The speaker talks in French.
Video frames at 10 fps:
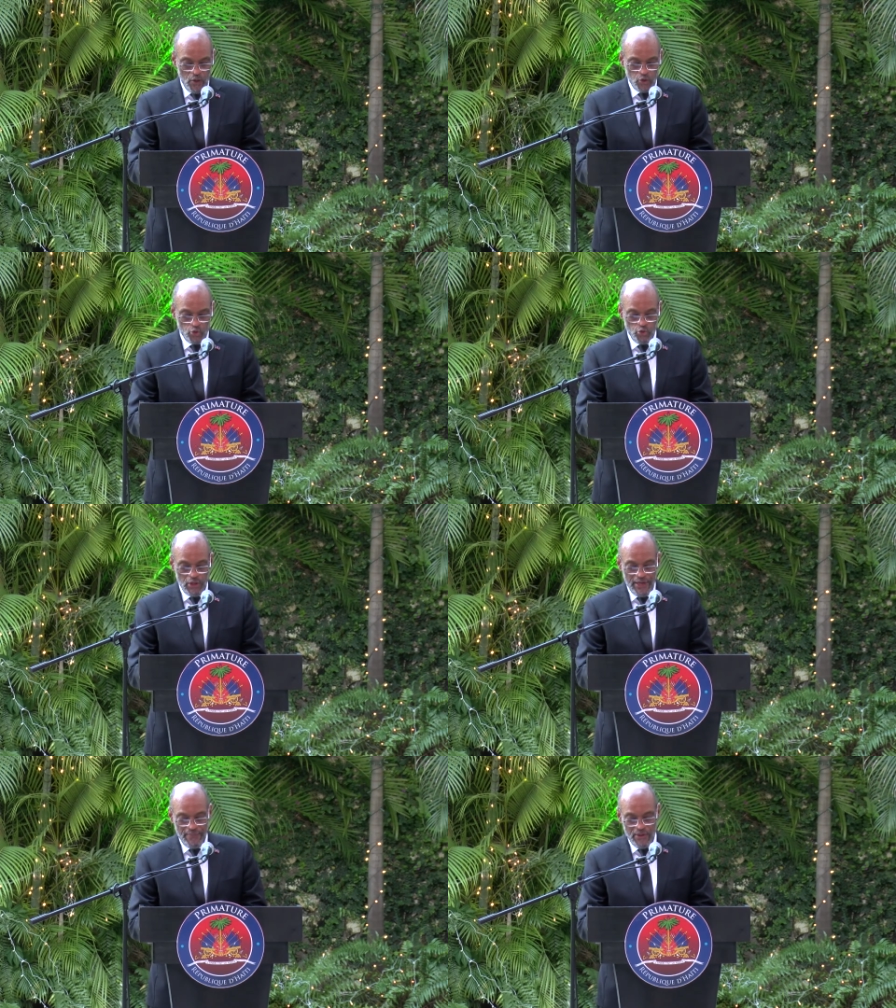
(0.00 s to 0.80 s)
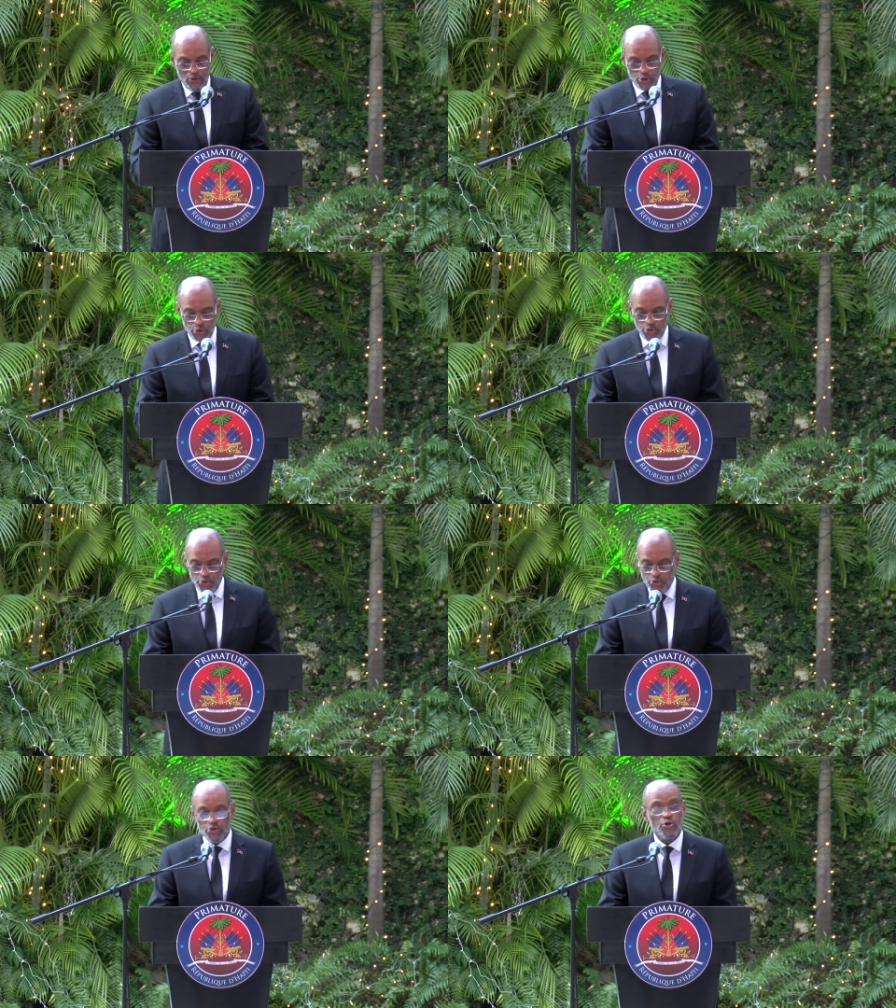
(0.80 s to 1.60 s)
toutes les meilleures
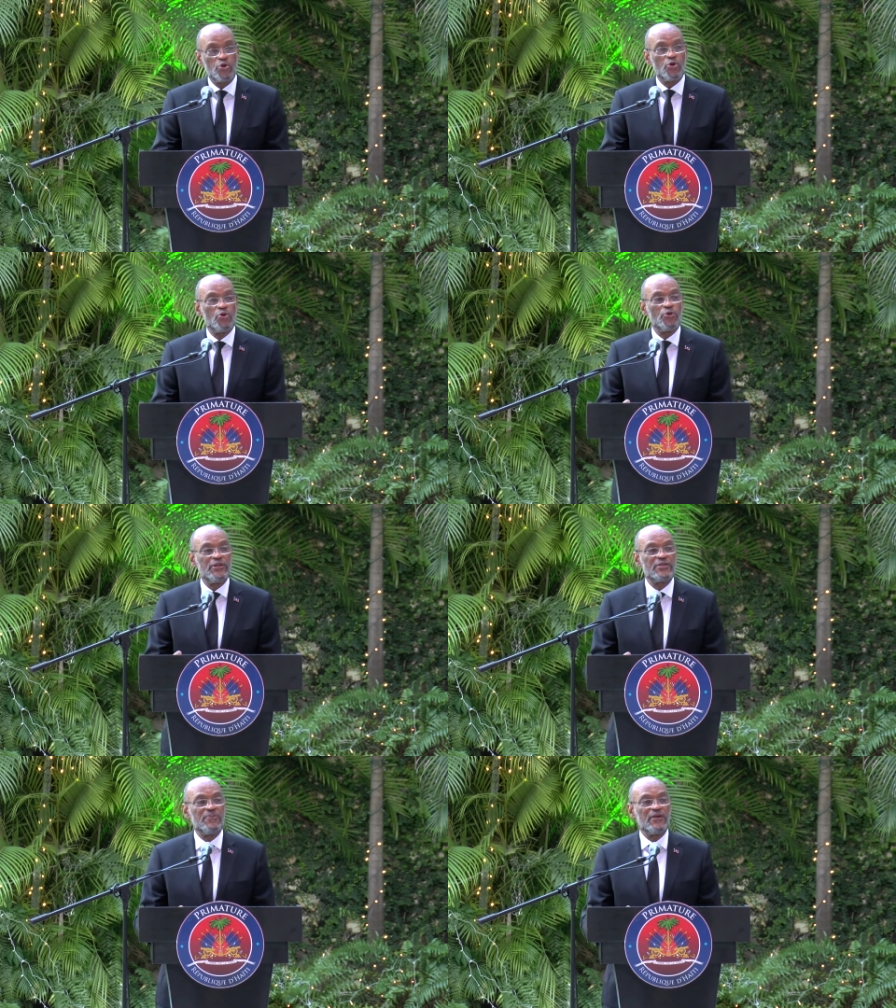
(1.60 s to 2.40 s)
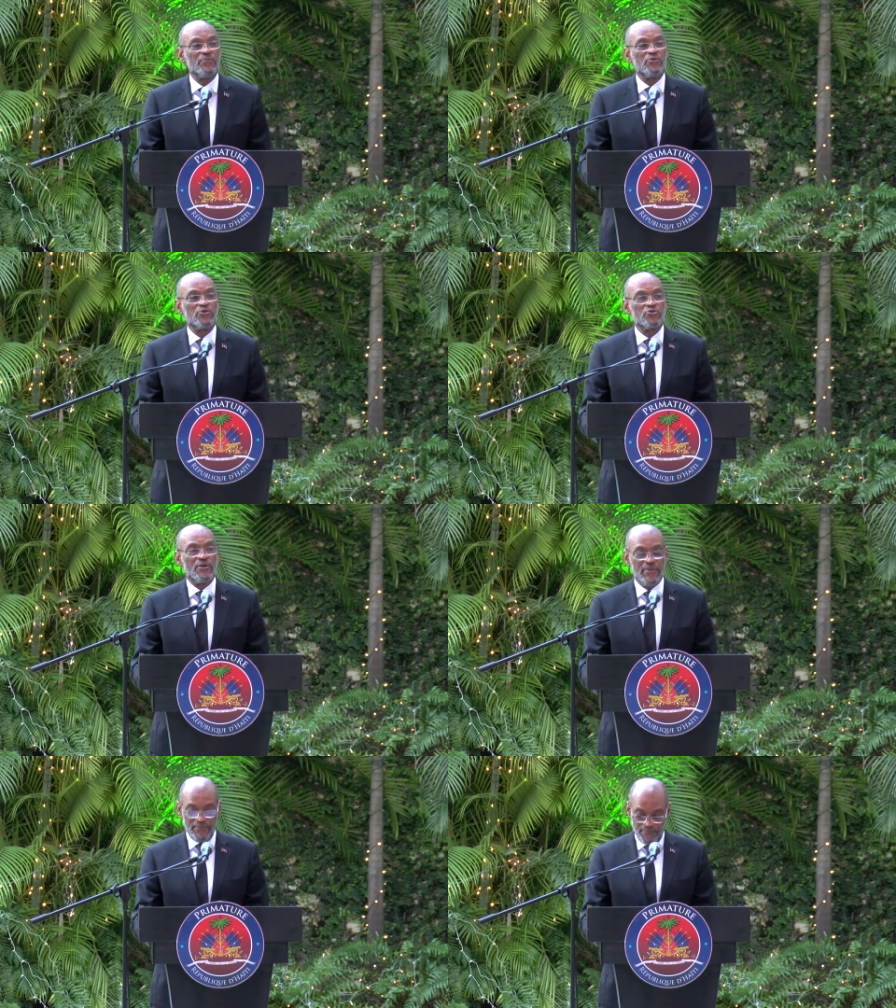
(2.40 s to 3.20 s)
choses que l'on espère pour
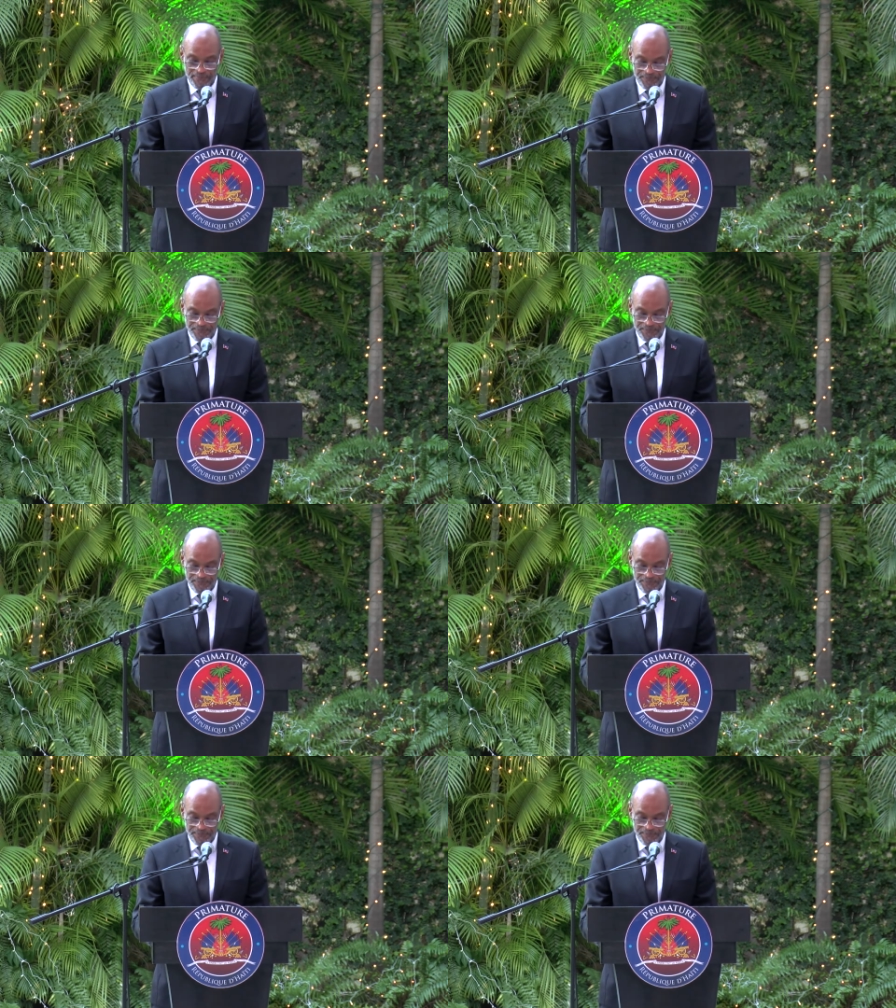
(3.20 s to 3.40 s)
soi-même.